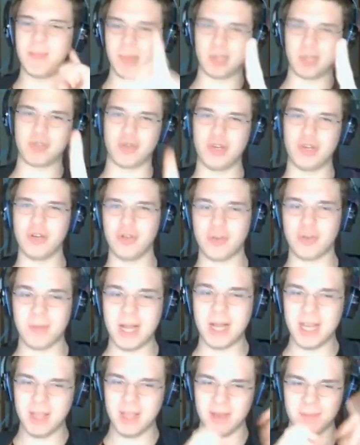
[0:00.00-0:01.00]
persone
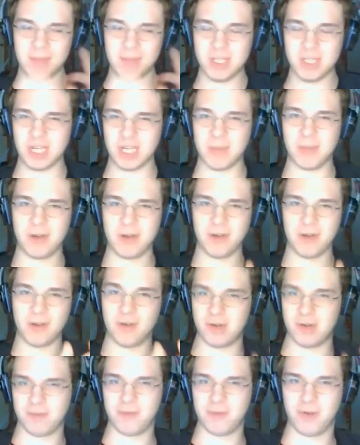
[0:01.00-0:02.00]
normali mangerebbero
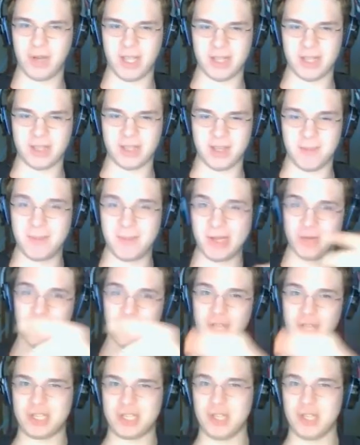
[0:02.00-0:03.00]
con la forchetta, ma
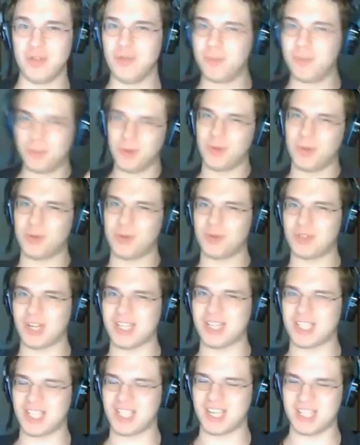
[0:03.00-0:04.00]
noi essendo molto
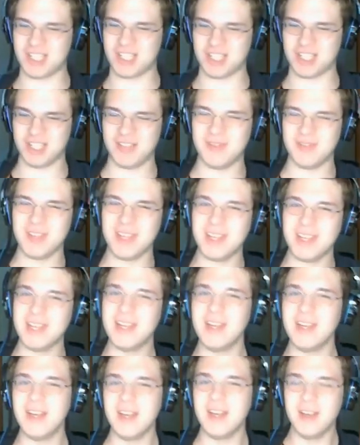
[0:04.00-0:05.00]
trasgressivi
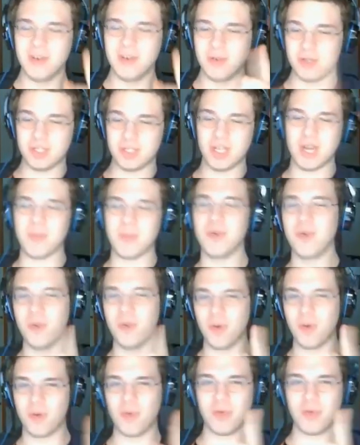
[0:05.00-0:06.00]
useremo
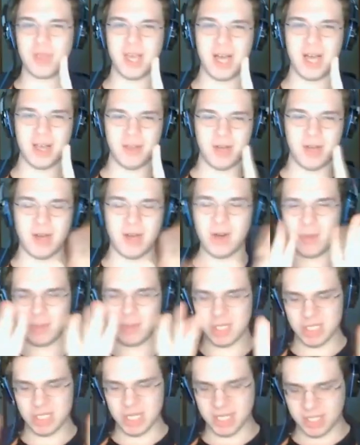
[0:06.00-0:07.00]
un cucchiaio. Allora,
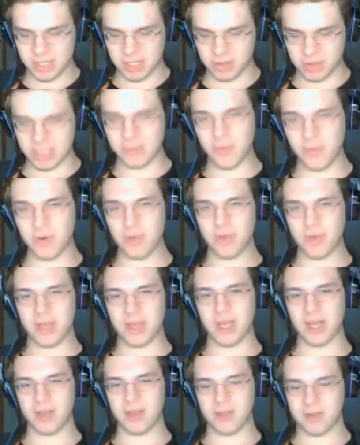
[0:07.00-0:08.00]
pensate, se usiamo un
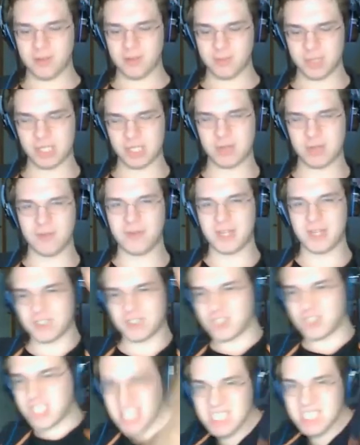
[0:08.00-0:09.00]
cucchiaio possiamo fare
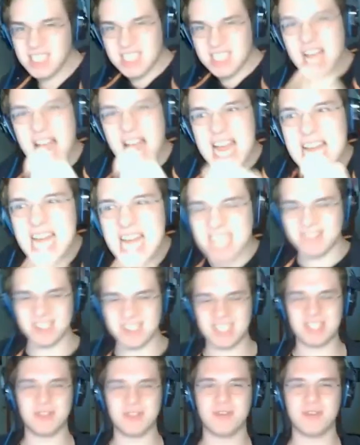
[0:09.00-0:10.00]
così, e ah,
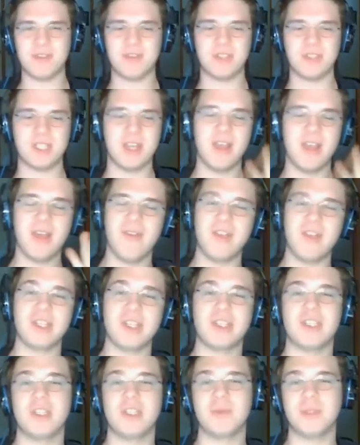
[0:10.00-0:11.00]
mangiare tutto così. Invece
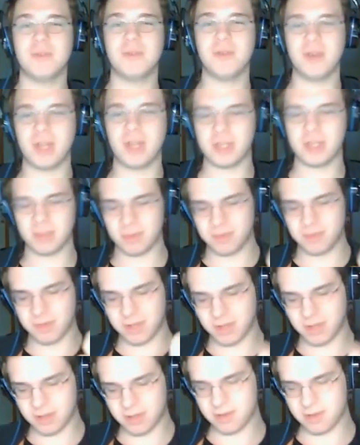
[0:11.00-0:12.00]
se usiamo una forchetta dobbiamo
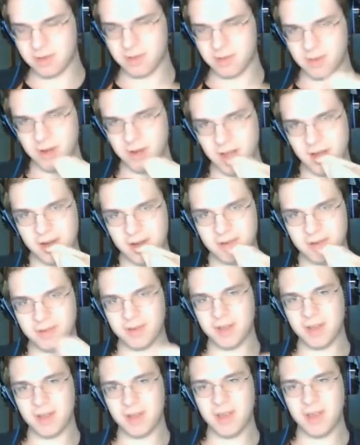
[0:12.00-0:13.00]
fare...
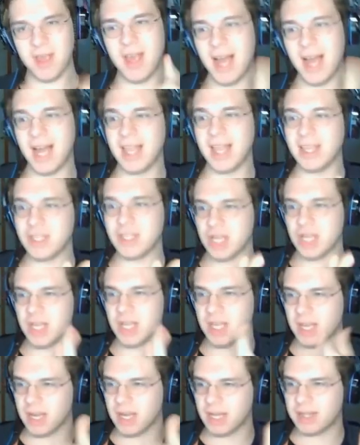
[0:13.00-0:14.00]
Anche se
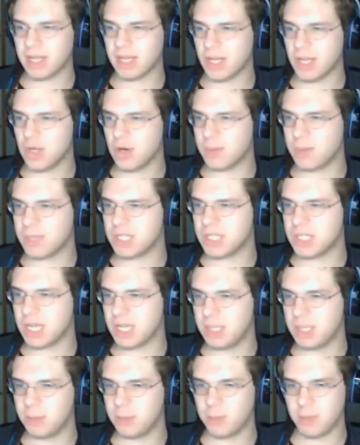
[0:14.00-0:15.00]
in realtà io a
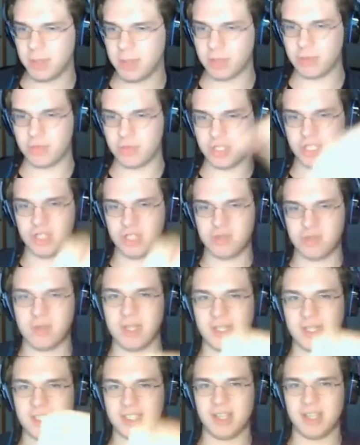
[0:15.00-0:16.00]
mangiare tipo metto
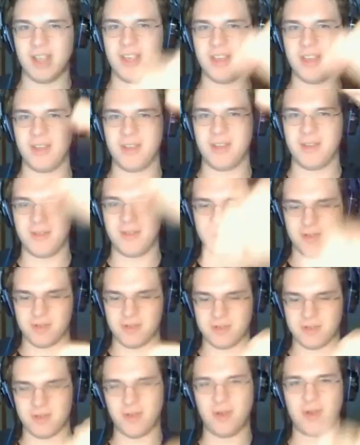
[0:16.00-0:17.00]
56
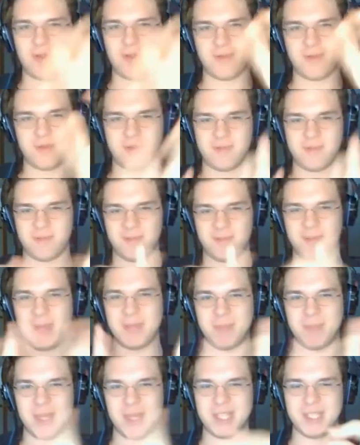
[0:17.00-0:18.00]

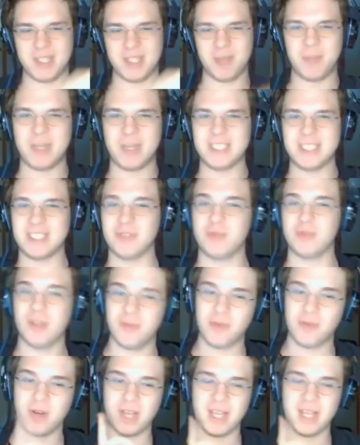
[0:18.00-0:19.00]
pezzi di pasta sulla
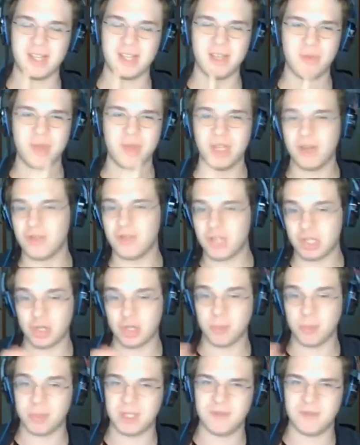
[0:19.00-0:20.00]
forchetta, quindi non c'è
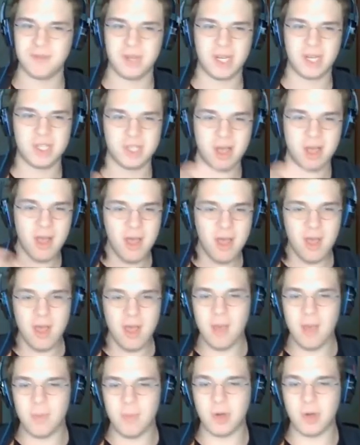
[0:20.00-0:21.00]
troppa differenza.
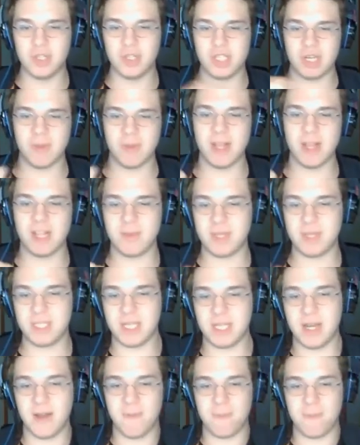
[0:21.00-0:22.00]
Però sinceramente
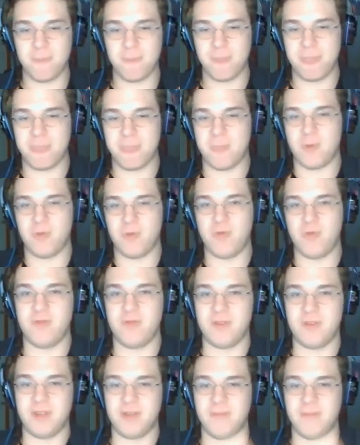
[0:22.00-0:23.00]
mangiare
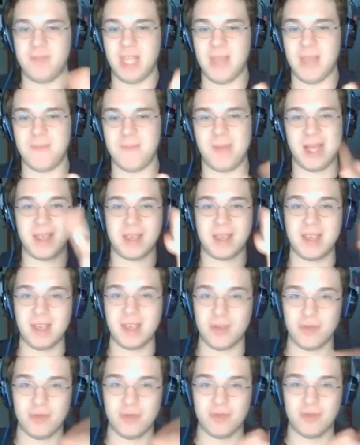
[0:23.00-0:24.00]
un, dei
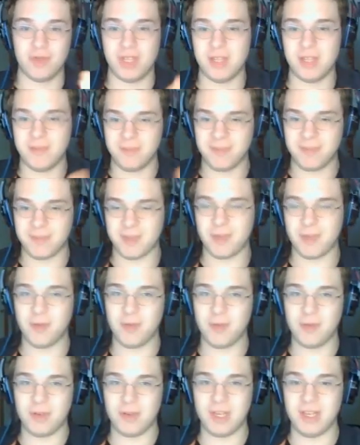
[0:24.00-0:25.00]
maccheroni
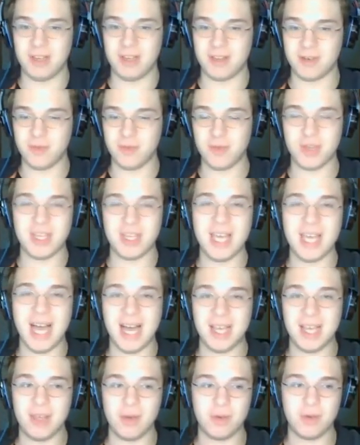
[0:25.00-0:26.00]
con il
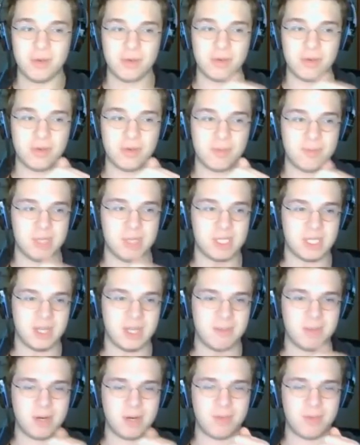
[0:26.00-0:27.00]
cucchiaio non mi
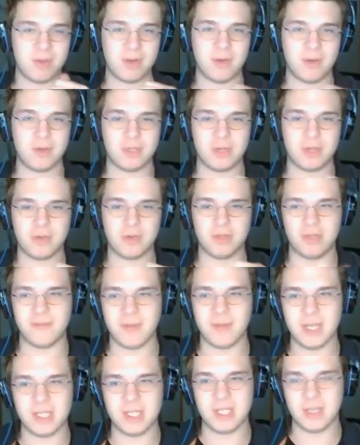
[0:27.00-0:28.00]
sembra una cosa così
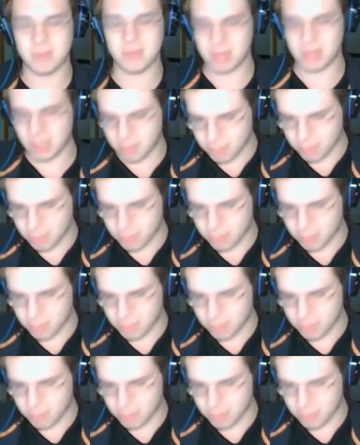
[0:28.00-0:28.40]
facile perché